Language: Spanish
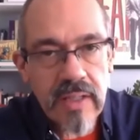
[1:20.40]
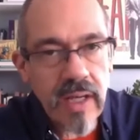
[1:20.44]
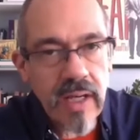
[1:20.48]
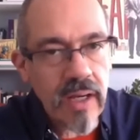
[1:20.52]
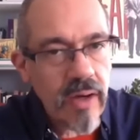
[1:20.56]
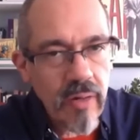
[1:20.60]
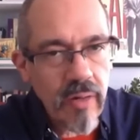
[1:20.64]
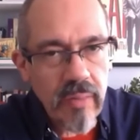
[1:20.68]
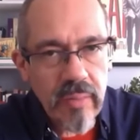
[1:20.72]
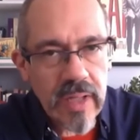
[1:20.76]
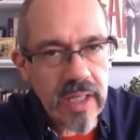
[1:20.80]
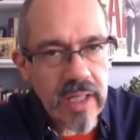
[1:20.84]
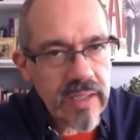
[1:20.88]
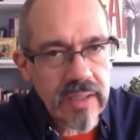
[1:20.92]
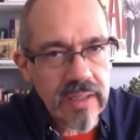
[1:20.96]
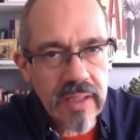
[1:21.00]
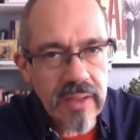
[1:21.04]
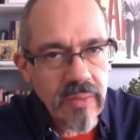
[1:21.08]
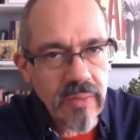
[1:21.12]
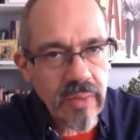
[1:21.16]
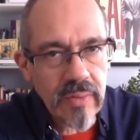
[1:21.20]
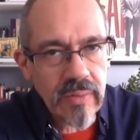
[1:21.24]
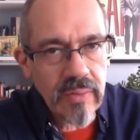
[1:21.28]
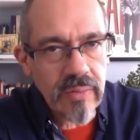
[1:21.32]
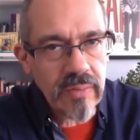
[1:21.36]
se han
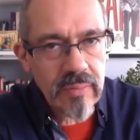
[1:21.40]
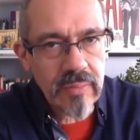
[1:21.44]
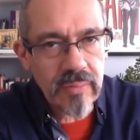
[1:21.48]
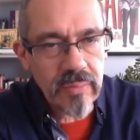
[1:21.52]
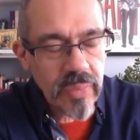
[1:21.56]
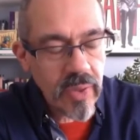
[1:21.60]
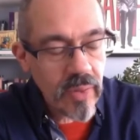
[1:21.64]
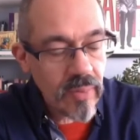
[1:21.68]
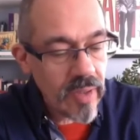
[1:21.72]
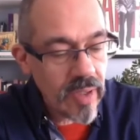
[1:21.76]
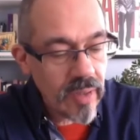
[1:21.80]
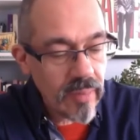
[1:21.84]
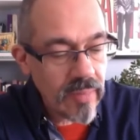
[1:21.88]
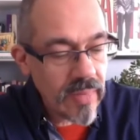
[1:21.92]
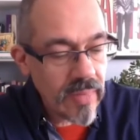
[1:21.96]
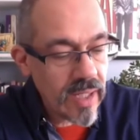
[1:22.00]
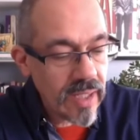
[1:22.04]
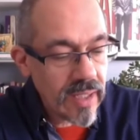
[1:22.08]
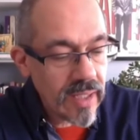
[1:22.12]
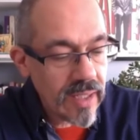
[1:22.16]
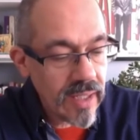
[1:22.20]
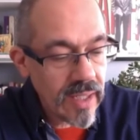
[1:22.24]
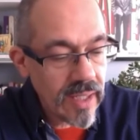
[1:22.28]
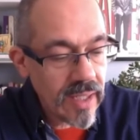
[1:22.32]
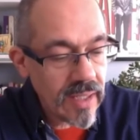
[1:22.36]
convertido en un
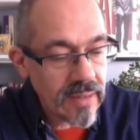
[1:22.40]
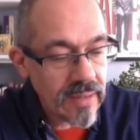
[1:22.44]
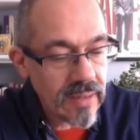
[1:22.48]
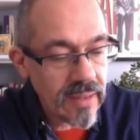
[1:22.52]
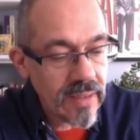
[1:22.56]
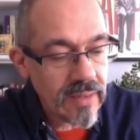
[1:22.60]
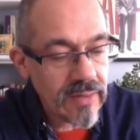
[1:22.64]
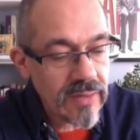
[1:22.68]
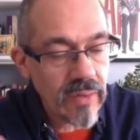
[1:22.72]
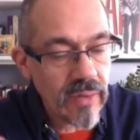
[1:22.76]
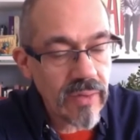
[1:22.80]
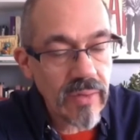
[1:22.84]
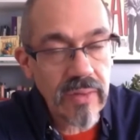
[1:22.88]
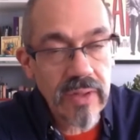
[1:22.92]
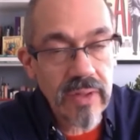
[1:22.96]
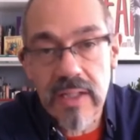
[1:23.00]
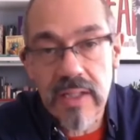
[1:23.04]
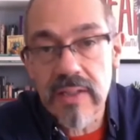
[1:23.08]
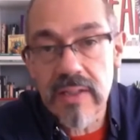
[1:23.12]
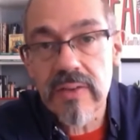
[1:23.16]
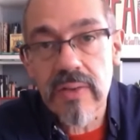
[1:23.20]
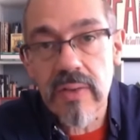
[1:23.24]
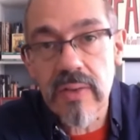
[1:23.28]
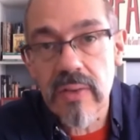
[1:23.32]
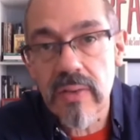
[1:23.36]
problema gigantesco
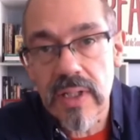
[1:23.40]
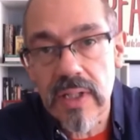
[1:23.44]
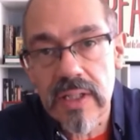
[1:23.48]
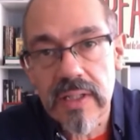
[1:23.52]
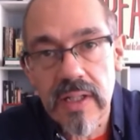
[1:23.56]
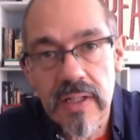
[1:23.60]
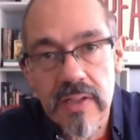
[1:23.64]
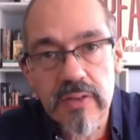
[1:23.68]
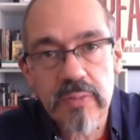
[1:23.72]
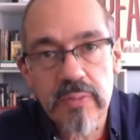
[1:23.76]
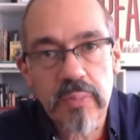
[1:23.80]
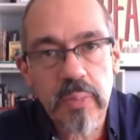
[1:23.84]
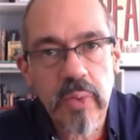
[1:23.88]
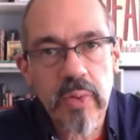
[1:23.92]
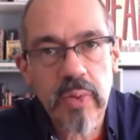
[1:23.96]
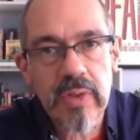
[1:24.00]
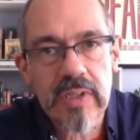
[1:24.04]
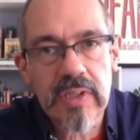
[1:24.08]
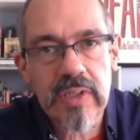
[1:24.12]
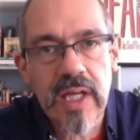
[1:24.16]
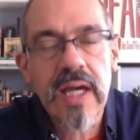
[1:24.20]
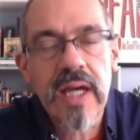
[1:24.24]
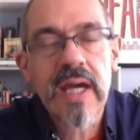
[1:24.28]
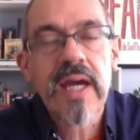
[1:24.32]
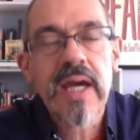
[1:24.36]
dentro del
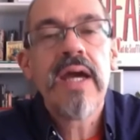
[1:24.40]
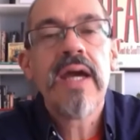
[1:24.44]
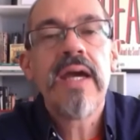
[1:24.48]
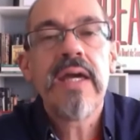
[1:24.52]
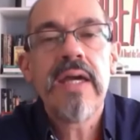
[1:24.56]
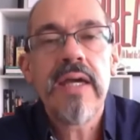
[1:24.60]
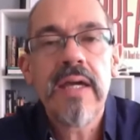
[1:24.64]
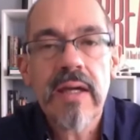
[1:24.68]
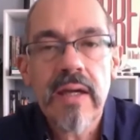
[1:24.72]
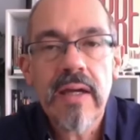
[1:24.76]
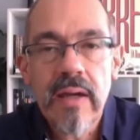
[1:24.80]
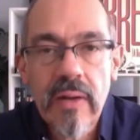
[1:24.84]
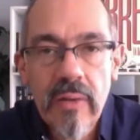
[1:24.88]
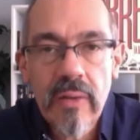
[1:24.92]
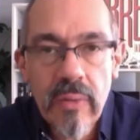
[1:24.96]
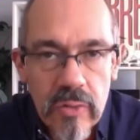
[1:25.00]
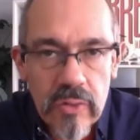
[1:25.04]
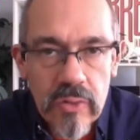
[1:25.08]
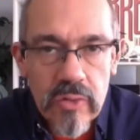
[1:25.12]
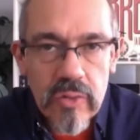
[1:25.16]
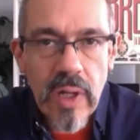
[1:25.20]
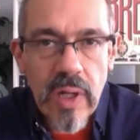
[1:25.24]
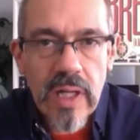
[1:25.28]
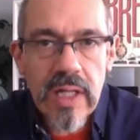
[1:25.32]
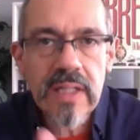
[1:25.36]
transporte,
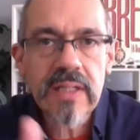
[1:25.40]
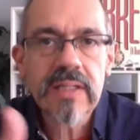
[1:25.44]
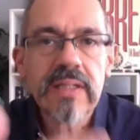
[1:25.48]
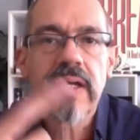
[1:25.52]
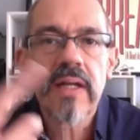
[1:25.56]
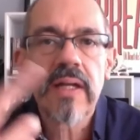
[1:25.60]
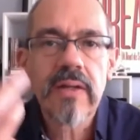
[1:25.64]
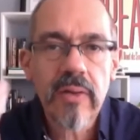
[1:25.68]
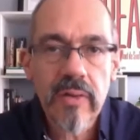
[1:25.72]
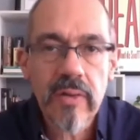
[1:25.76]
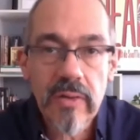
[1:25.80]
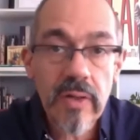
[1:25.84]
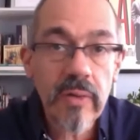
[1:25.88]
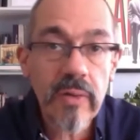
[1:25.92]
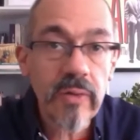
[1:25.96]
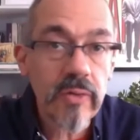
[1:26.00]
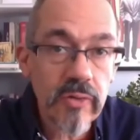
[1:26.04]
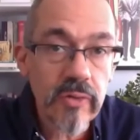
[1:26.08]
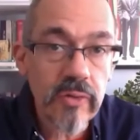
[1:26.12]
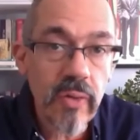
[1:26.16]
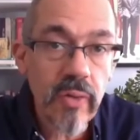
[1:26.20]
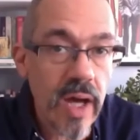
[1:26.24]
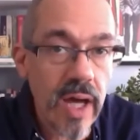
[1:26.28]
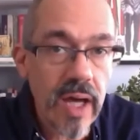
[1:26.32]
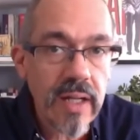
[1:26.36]
incluso al interior de
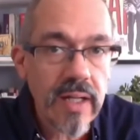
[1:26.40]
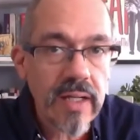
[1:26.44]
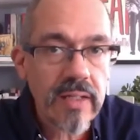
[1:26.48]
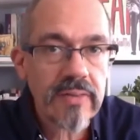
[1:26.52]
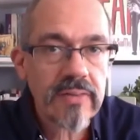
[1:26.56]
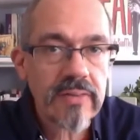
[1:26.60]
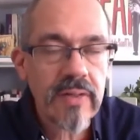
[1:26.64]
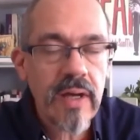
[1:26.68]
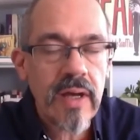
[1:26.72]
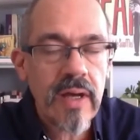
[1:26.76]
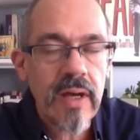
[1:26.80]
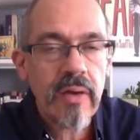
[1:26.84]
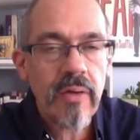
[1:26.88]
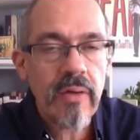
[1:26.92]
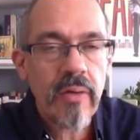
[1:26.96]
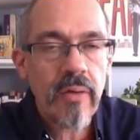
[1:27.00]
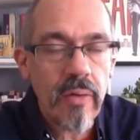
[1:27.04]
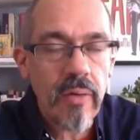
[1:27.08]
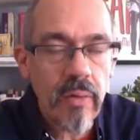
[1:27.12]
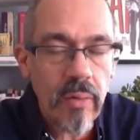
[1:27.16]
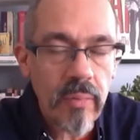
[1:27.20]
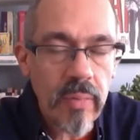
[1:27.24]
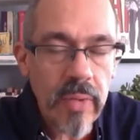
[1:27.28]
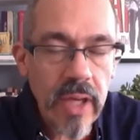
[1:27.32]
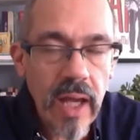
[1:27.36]
los hogares,
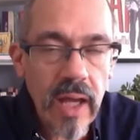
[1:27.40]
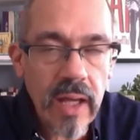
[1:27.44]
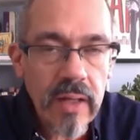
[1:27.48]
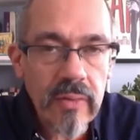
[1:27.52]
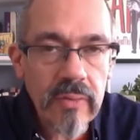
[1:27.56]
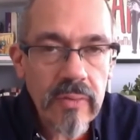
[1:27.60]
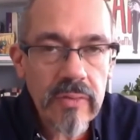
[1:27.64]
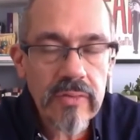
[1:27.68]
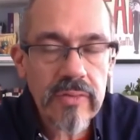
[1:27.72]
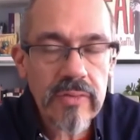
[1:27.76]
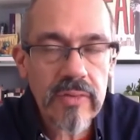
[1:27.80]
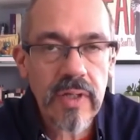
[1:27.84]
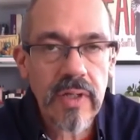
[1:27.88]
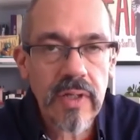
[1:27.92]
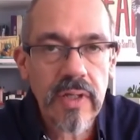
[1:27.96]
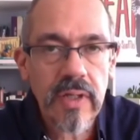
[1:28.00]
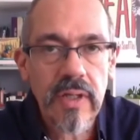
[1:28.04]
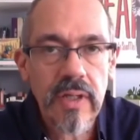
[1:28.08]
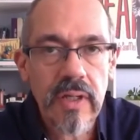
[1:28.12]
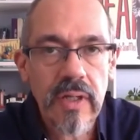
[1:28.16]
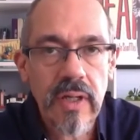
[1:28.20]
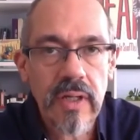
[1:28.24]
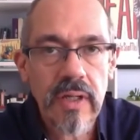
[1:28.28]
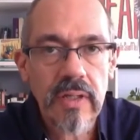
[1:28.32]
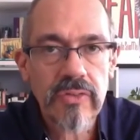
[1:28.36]
colombianos.
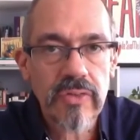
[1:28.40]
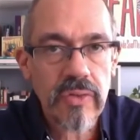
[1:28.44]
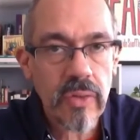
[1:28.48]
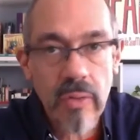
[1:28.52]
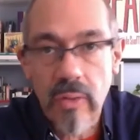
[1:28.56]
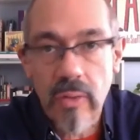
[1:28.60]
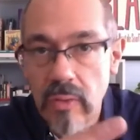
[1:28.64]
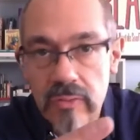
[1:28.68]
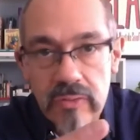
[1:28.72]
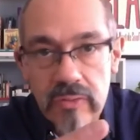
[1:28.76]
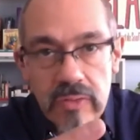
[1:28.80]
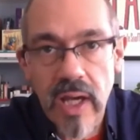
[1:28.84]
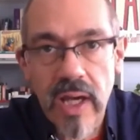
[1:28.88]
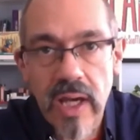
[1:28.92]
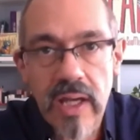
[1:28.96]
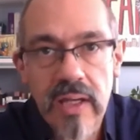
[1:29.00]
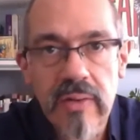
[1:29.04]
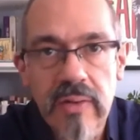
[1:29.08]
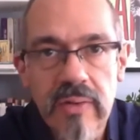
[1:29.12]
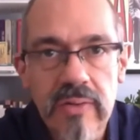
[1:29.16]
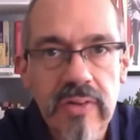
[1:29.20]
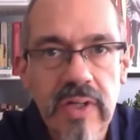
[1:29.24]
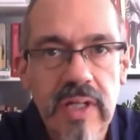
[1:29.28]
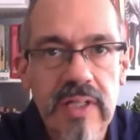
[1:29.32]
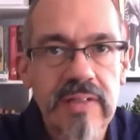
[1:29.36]
Eh, son
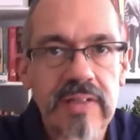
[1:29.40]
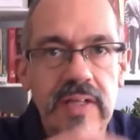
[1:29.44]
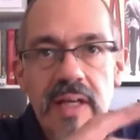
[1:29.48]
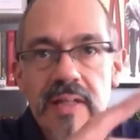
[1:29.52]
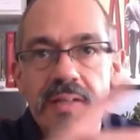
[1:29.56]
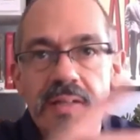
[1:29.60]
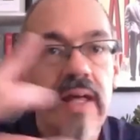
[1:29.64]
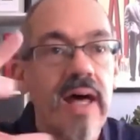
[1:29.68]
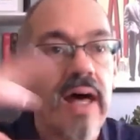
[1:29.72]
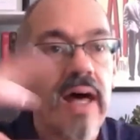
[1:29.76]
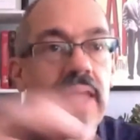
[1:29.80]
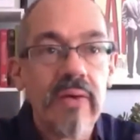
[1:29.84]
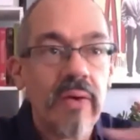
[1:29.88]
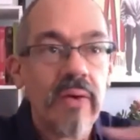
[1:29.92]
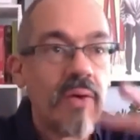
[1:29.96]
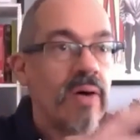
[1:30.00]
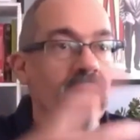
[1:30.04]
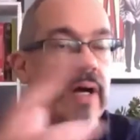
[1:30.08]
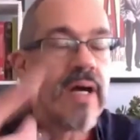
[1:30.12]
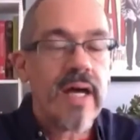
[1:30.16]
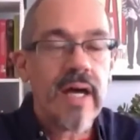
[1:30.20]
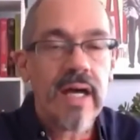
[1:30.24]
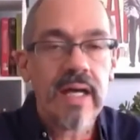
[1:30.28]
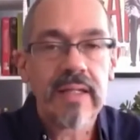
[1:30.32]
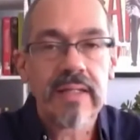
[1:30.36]
contagios que se han
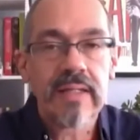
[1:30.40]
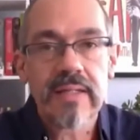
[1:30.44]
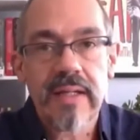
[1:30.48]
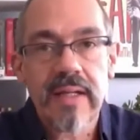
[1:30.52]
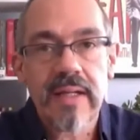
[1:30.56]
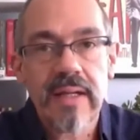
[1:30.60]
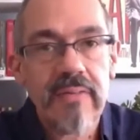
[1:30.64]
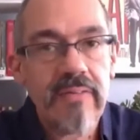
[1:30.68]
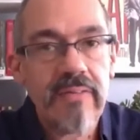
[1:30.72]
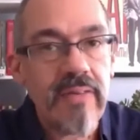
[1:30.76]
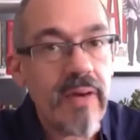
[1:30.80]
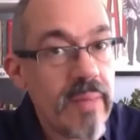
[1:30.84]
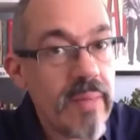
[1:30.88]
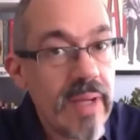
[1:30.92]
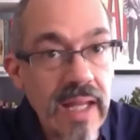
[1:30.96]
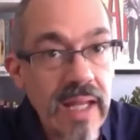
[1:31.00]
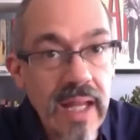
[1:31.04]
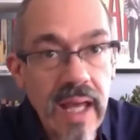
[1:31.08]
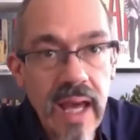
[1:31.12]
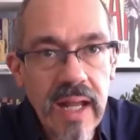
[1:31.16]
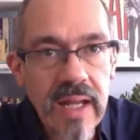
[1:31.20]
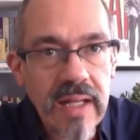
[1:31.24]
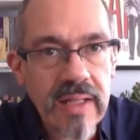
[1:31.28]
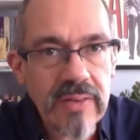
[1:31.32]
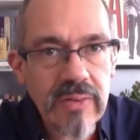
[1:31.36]
dado entre
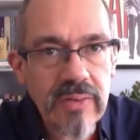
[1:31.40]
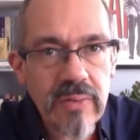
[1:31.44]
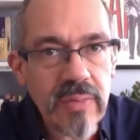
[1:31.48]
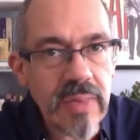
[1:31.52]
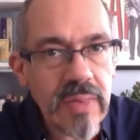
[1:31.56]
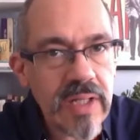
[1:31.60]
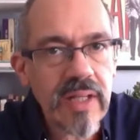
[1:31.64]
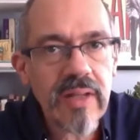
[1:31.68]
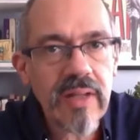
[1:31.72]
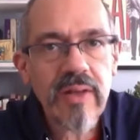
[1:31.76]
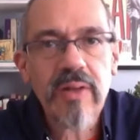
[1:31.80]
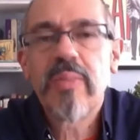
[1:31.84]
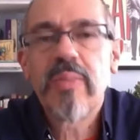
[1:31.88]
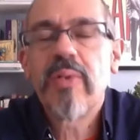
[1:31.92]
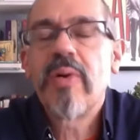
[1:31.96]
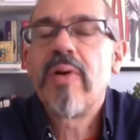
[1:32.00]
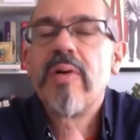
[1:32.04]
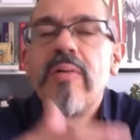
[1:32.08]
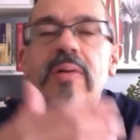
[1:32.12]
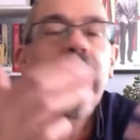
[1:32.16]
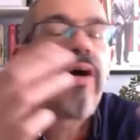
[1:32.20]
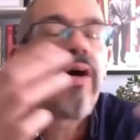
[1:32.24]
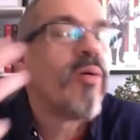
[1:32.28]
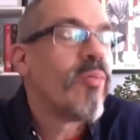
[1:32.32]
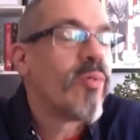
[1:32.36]
familiares y un verdadero
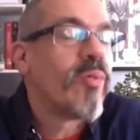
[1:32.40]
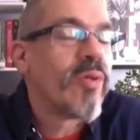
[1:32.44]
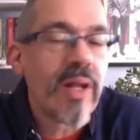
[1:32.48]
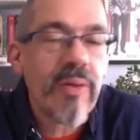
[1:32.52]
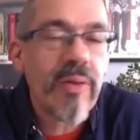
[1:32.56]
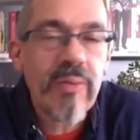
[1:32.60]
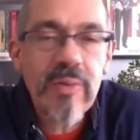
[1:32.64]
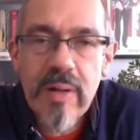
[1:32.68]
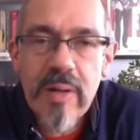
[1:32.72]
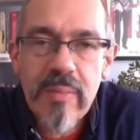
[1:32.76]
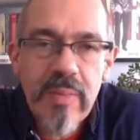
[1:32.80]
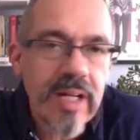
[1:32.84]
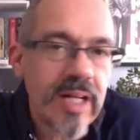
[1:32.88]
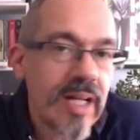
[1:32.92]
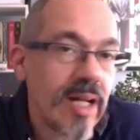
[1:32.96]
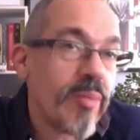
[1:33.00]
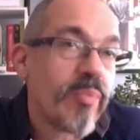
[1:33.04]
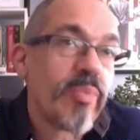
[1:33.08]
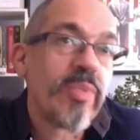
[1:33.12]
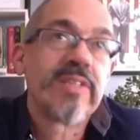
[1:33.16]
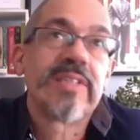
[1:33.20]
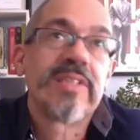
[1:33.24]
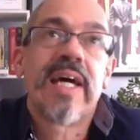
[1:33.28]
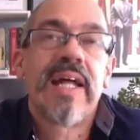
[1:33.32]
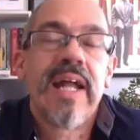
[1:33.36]
problema, como de alguna
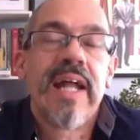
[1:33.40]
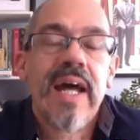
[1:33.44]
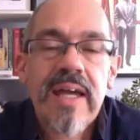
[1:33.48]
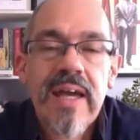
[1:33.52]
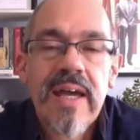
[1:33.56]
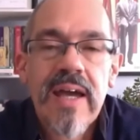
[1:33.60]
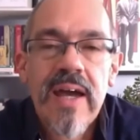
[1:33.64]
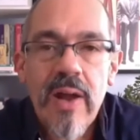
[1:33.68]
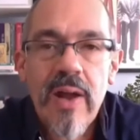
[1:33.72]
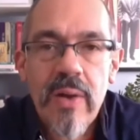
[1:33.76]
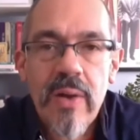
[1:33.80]
manera, pues caray,